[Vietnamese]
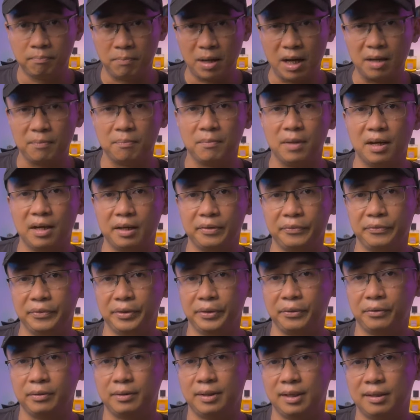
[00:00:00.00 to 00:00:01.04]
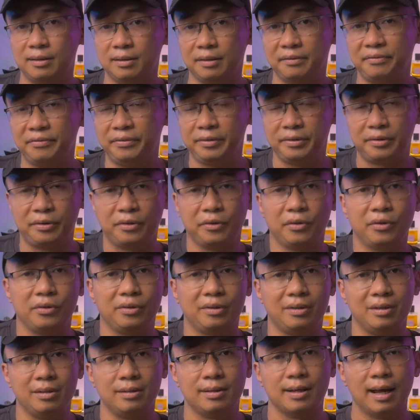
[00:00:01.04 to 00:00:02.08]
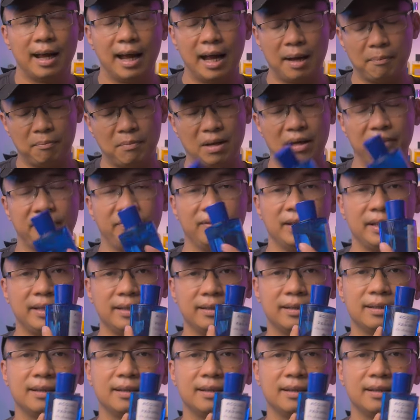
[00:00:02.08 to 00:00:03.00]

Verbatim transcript: Parma và nó có tên là Fico di Amalfi.